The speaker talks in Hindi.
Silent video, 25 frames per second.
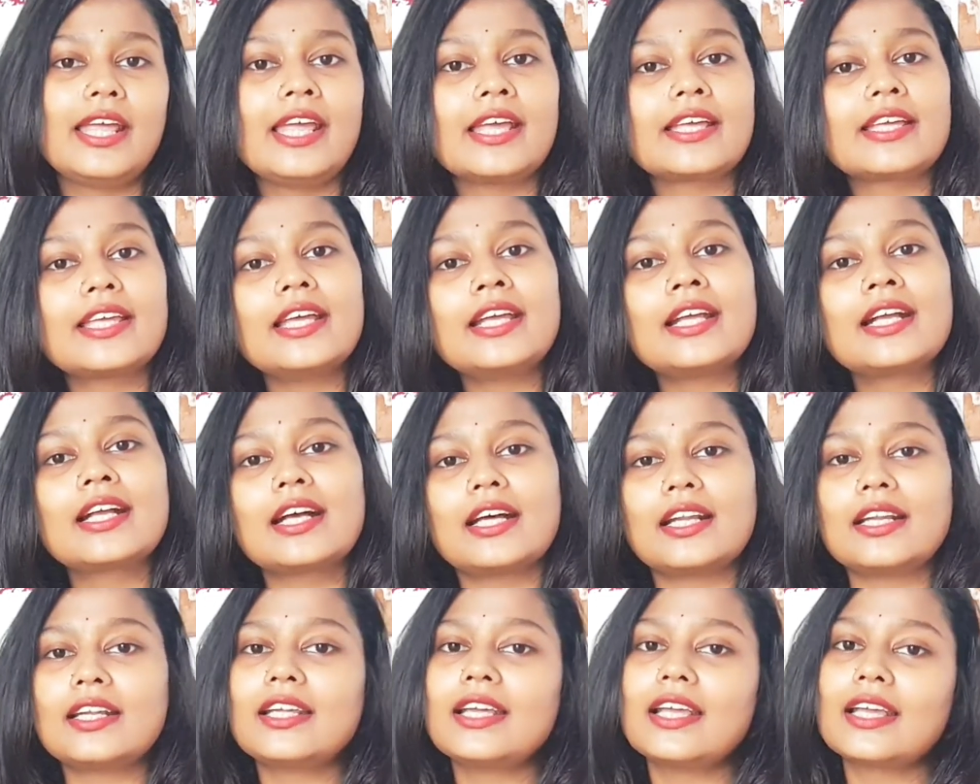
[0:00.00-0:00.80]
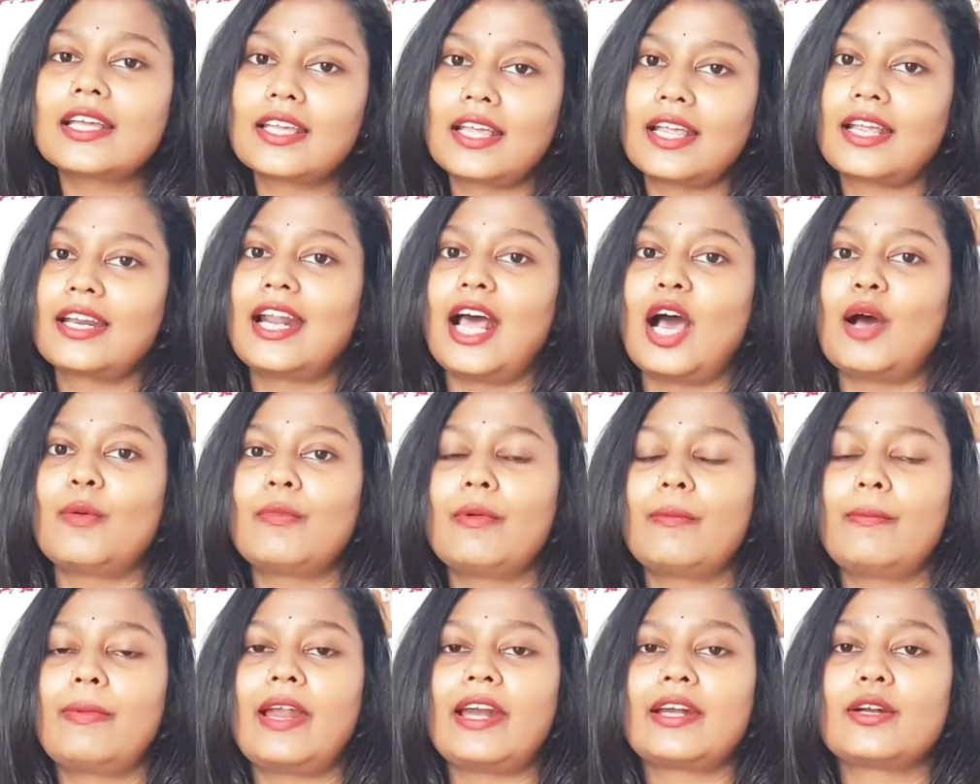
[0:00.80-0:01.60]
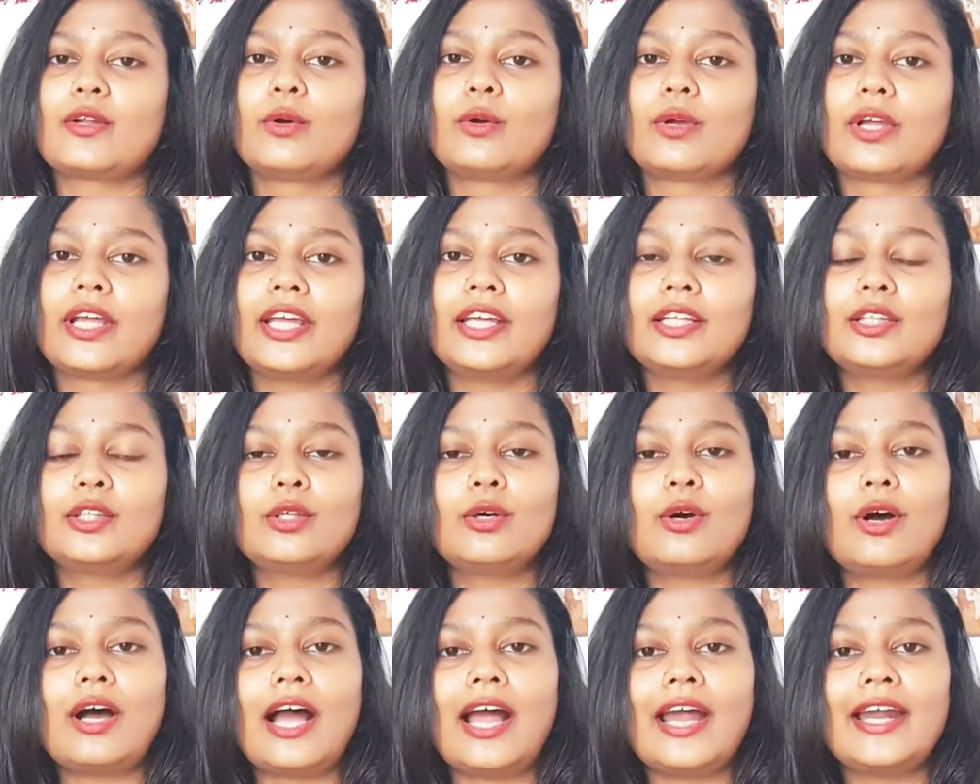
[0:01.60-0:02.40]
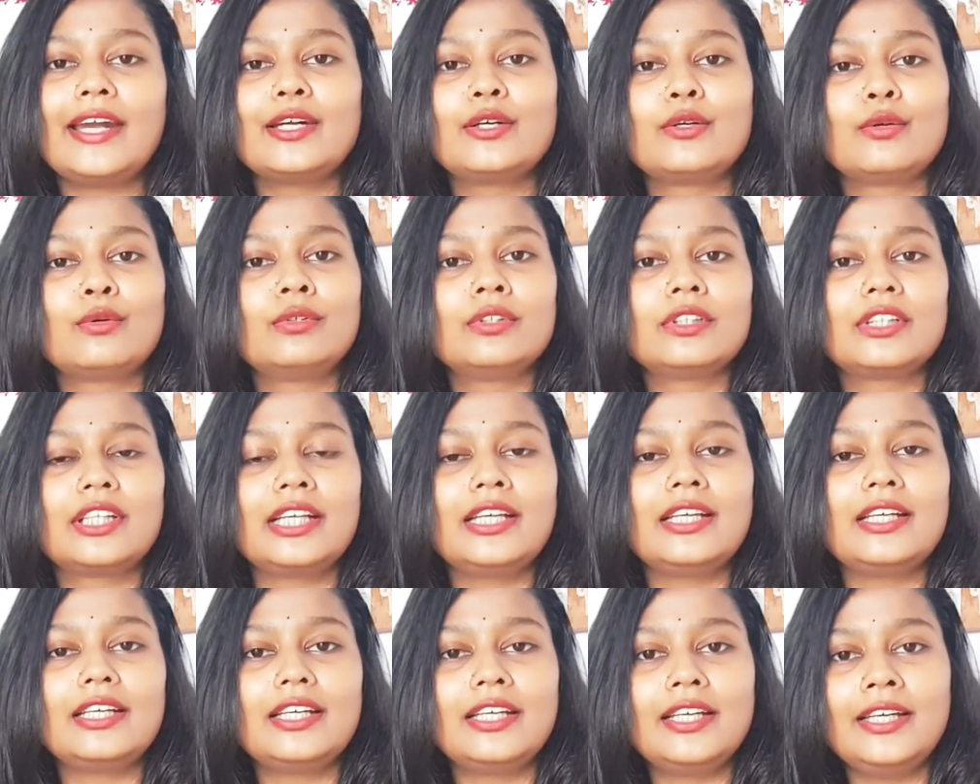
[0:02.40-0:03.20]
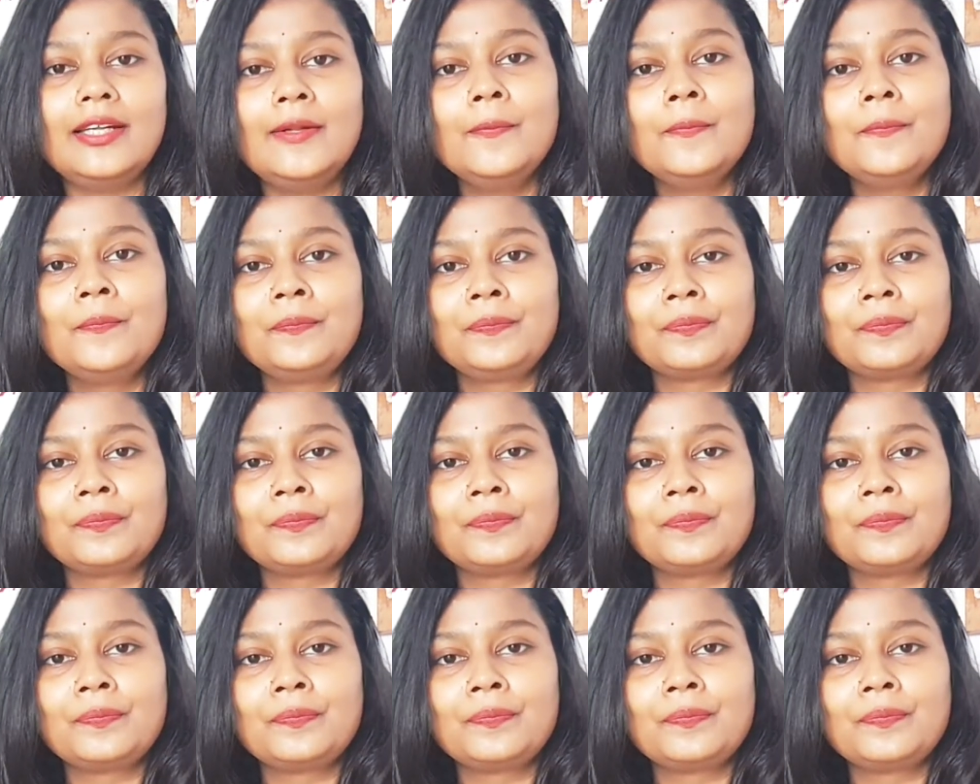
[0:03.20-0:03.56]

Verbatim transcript: एक एक करके एक एक नाव में बैठोगे तो आई डोंट थिंक कि